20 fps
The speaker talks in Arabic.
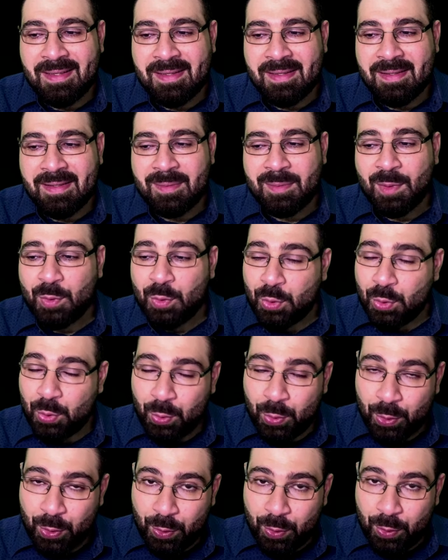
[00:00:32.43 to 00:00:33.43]

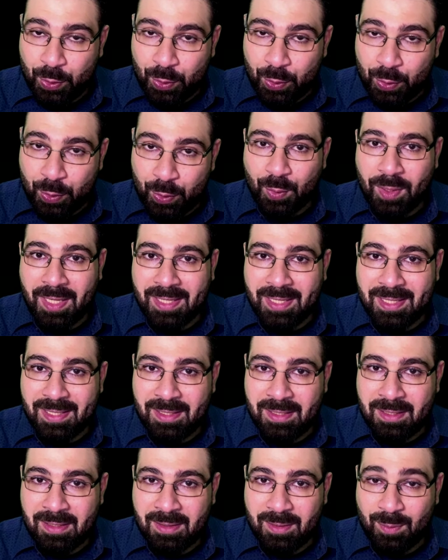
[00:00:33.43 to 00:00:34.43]
موجود
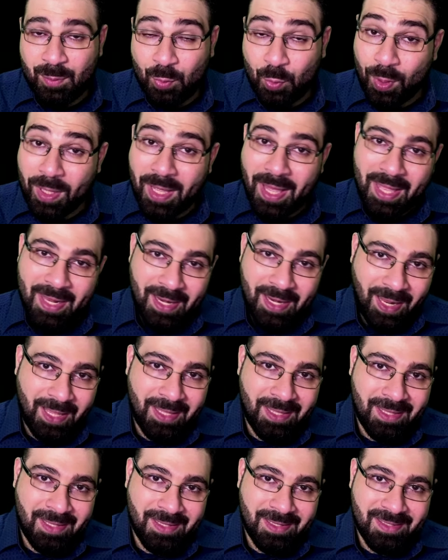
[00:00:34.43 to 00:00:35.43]
ولكن مو كائن
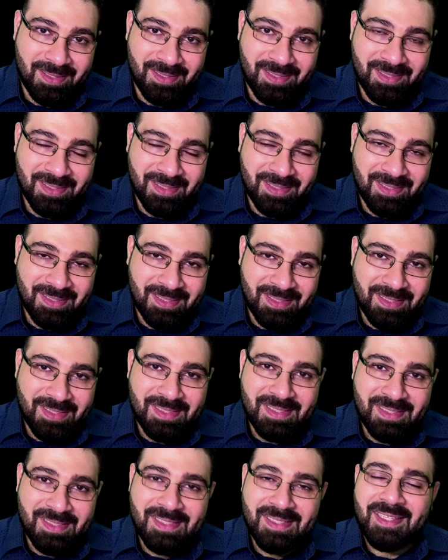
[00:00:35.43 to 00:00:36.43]
حي؟
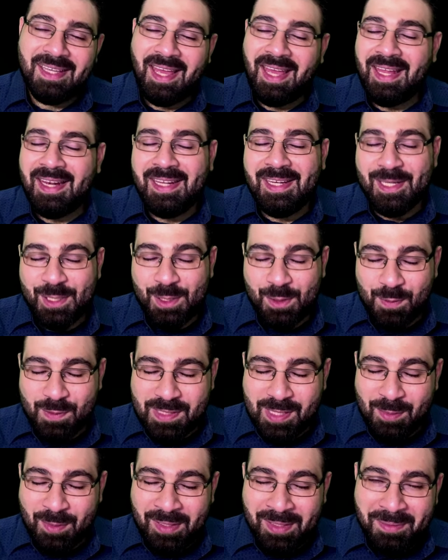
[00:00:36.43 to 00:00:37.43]
خلينا نشوف
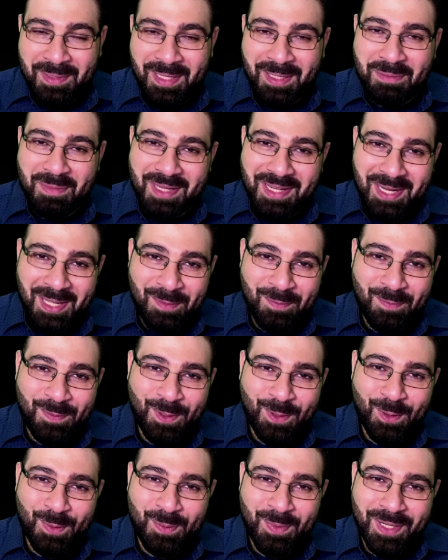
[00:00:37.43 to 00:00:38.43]
سوا بعد ما أرحب
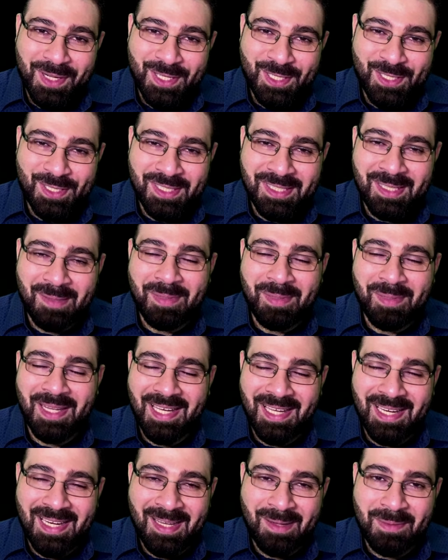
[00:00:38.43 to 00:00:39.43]
فيكم مرة جديدة
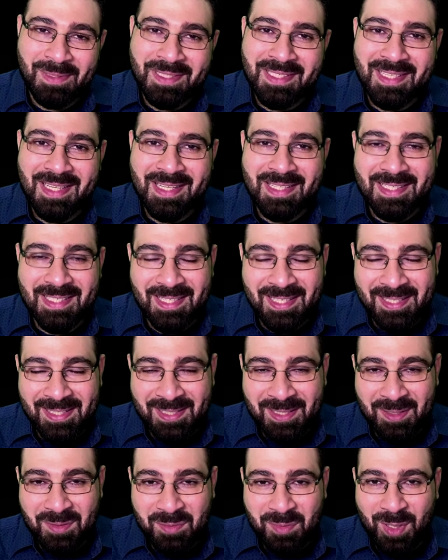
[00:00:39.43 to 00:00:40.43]
بهالحلقة من سلسلة
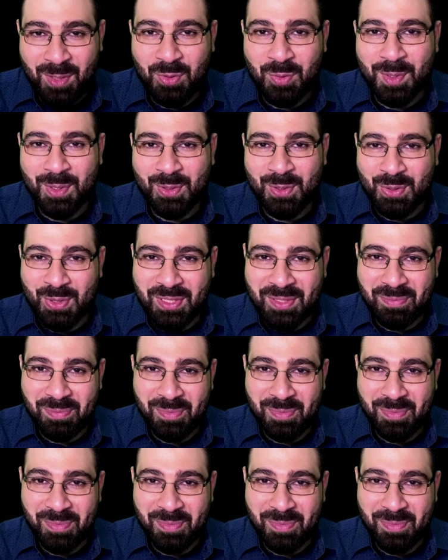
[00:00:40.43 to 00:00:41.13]
مأدبة الرب